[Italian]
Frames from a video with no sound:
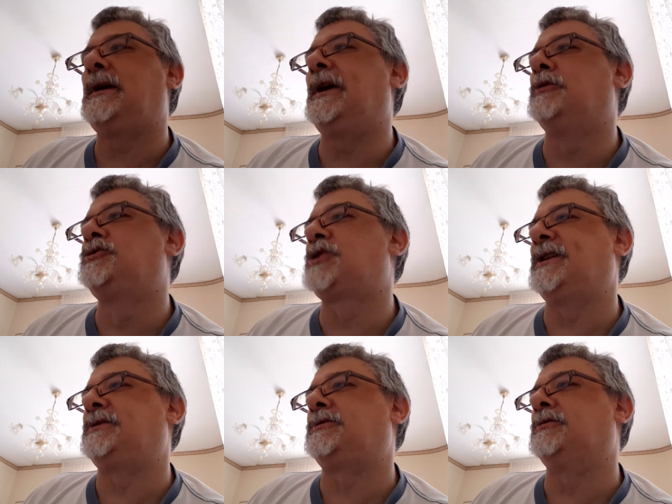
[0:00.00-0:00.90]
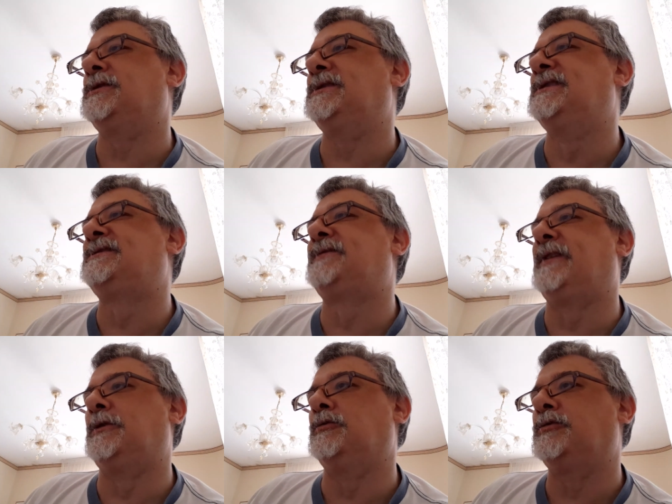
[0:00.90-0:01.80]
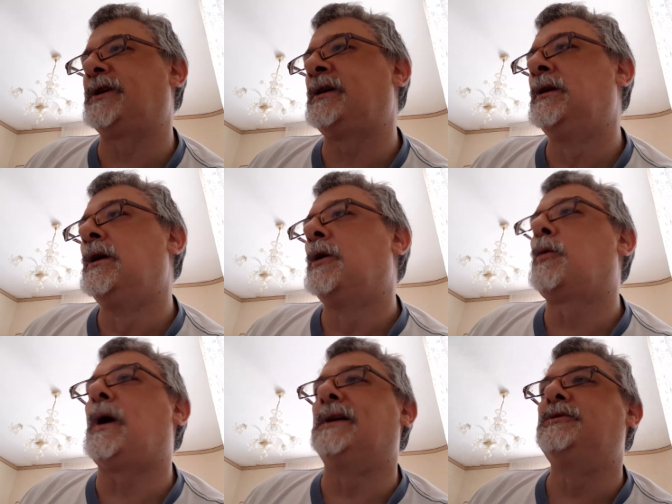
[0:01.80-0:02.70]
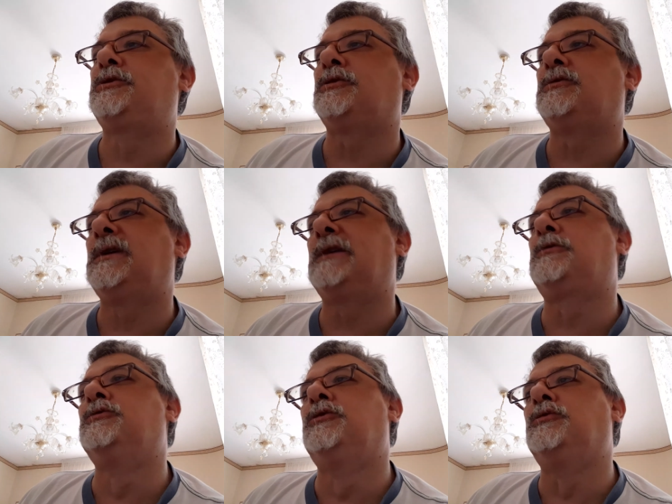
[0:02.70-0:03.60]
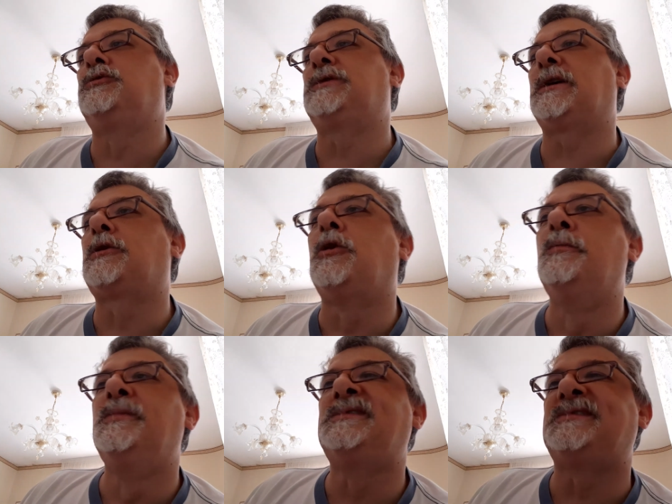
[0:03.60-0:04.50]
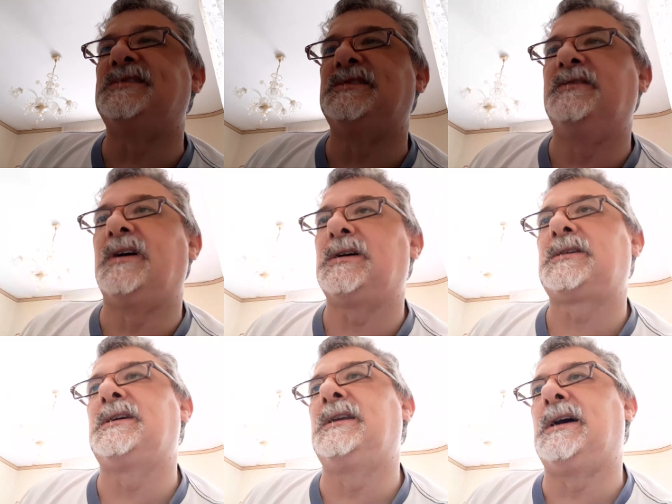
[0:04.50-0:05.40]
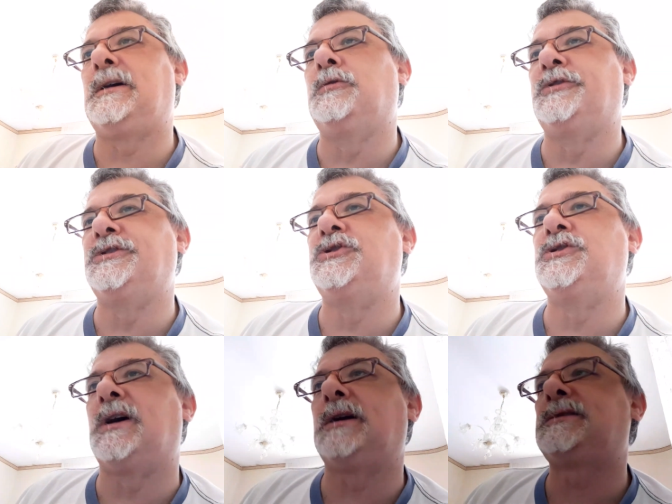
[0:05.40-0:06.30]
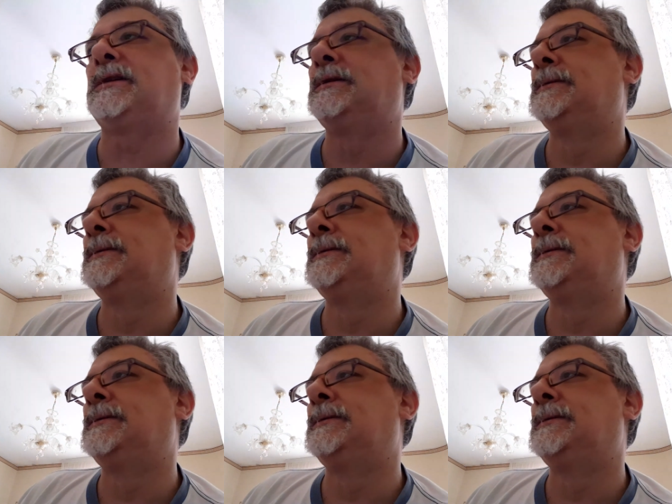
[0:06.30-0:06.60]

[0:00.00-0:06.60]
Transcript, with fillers: è oggetto di disvalore quanto la condotta commissiva che l'ha originata.